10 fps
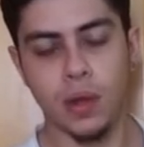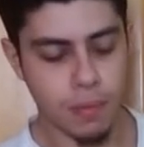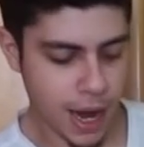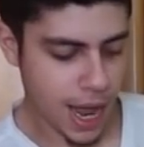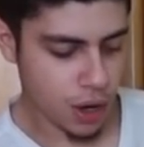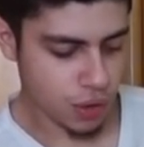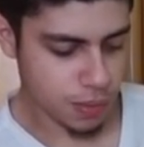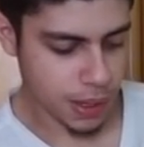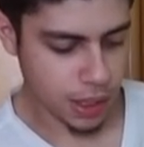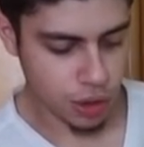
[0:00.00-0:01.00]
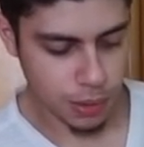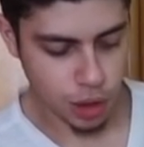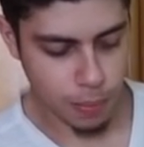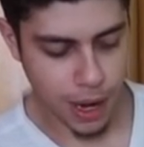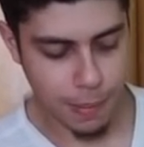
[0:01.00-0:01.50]
o baralho e o espectador
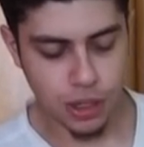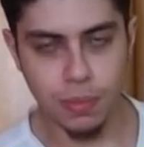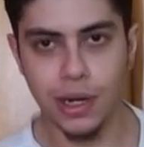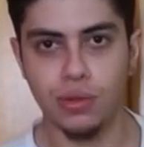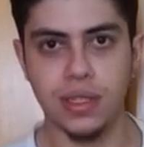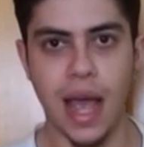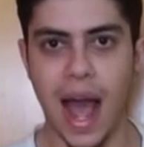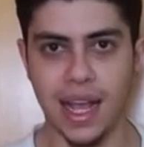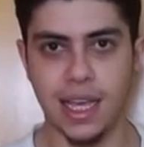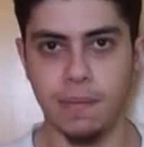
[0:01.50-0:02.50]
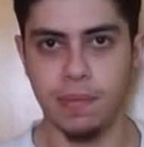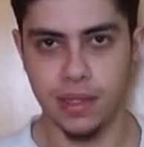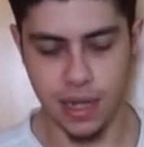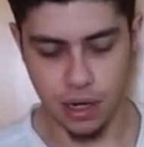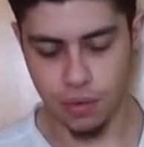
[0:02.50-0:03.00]
mandou para mais ou menos aqui,
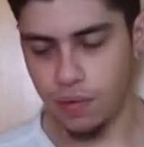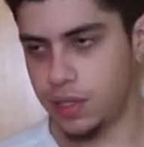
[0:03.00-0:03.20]
certo?